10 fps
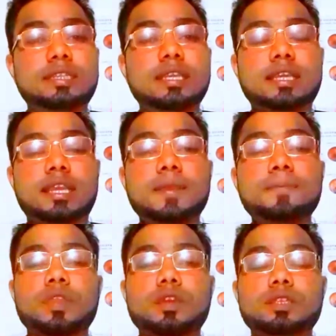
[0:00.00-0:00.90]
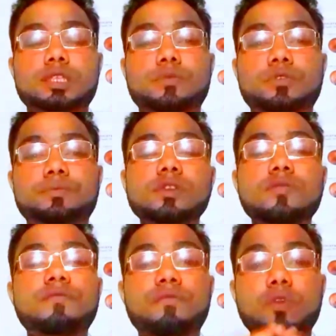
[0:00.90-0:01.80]
দিয়ে থাকি যেমন
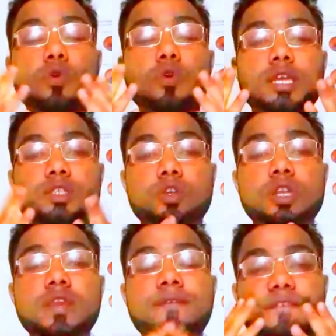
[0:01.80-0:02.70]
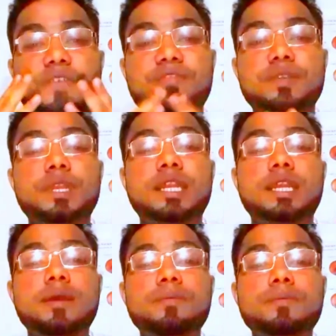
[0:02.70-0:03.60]
ফ্লোকোনাজল ফিফটি
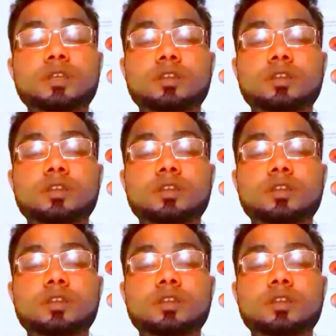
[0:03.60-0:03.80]
মিলিগ্রাম